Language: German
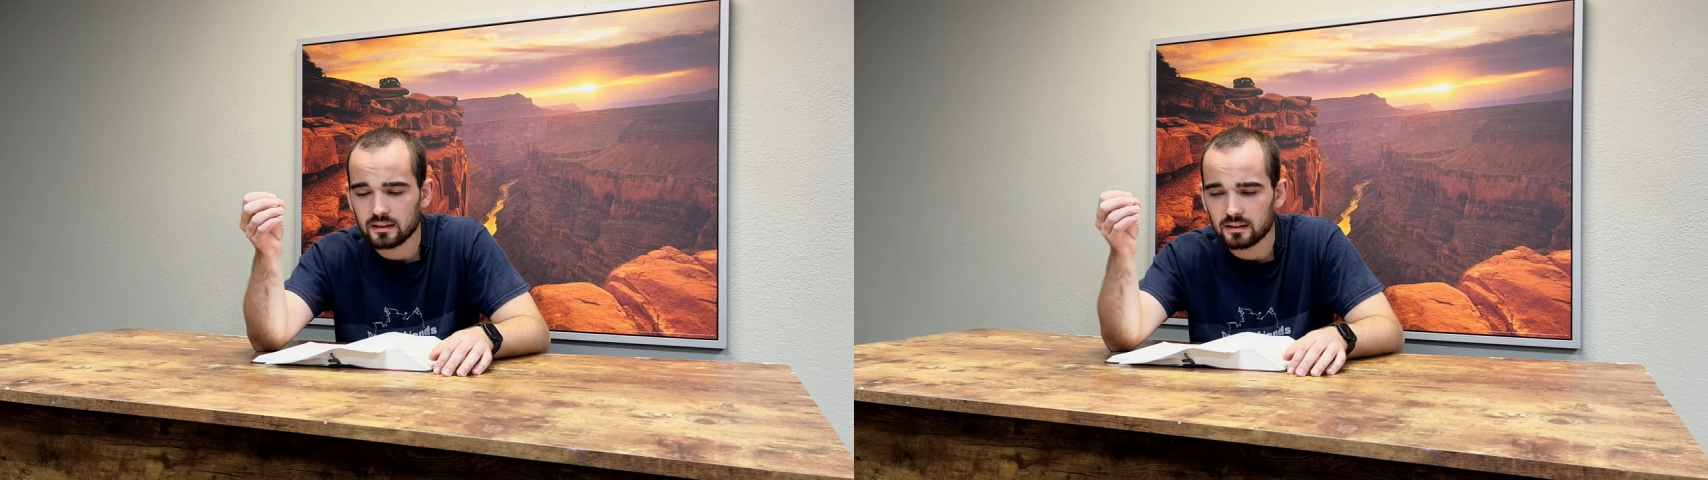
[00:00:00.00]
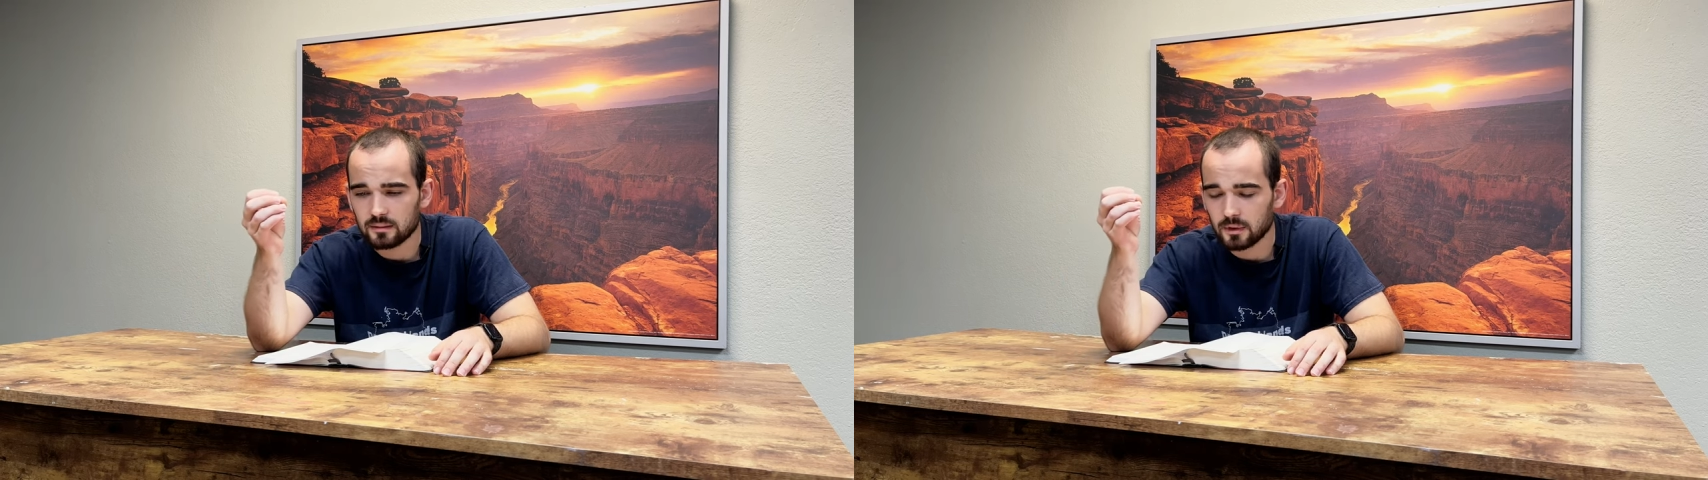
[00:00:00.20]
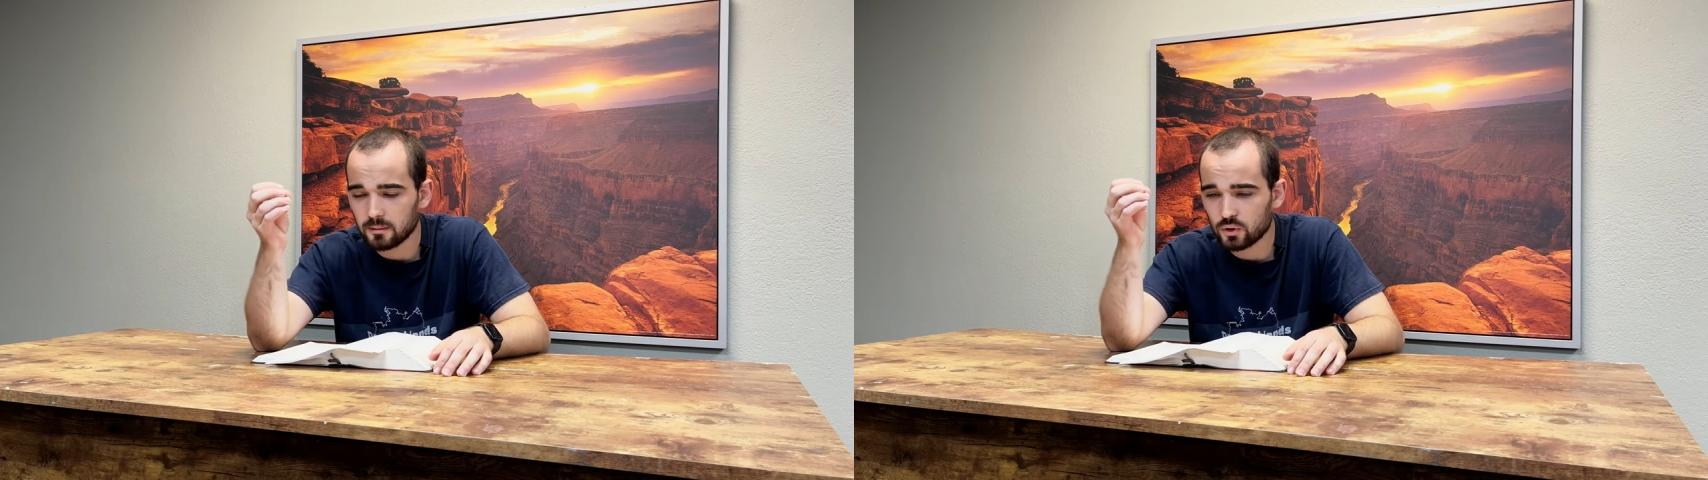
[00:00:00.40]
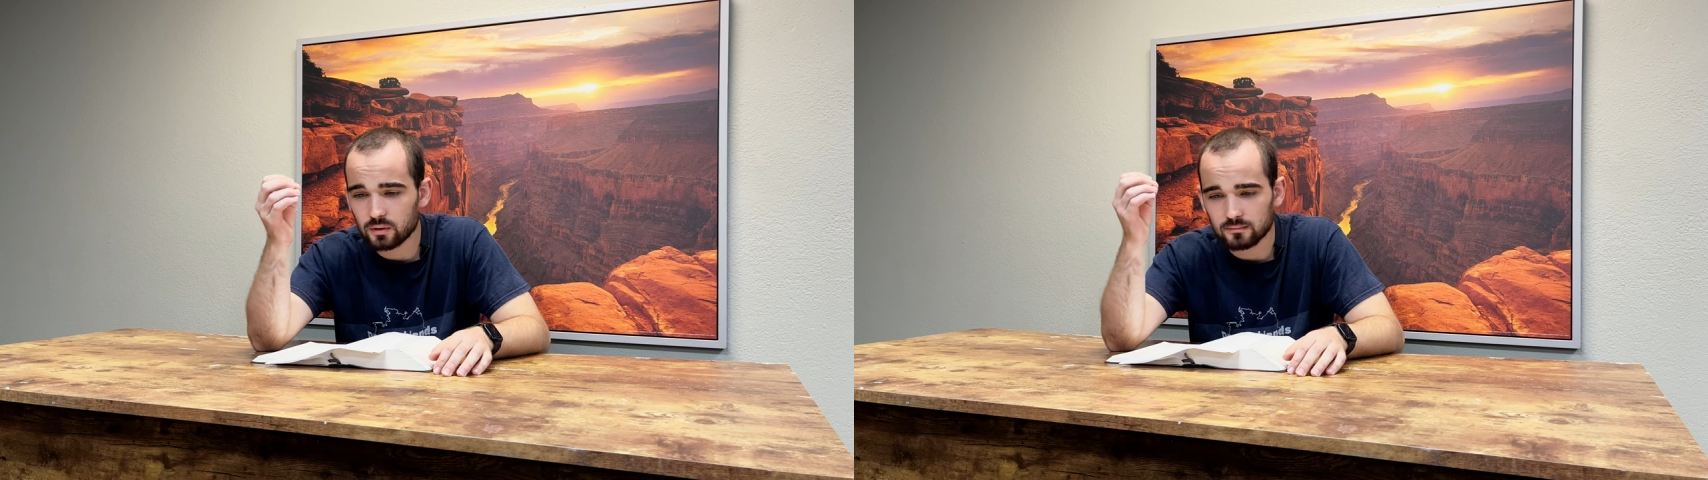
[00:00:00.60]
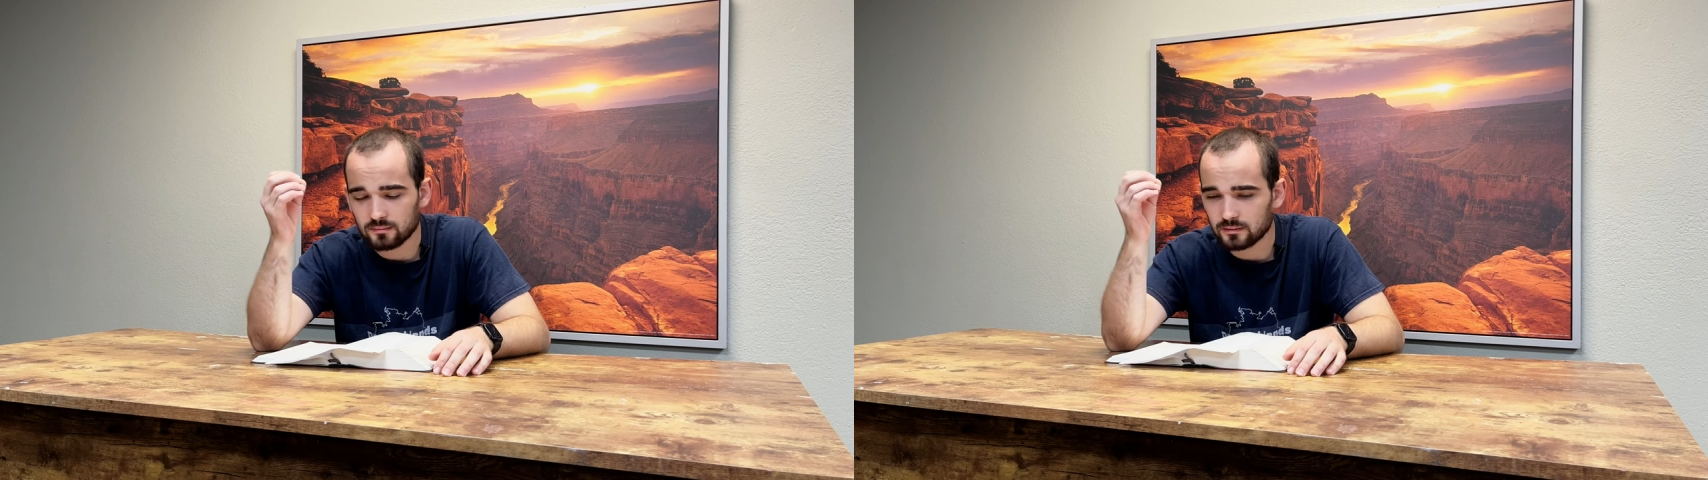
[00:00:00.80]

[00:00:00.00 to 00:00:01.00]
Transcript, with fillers: sind manchmal schon,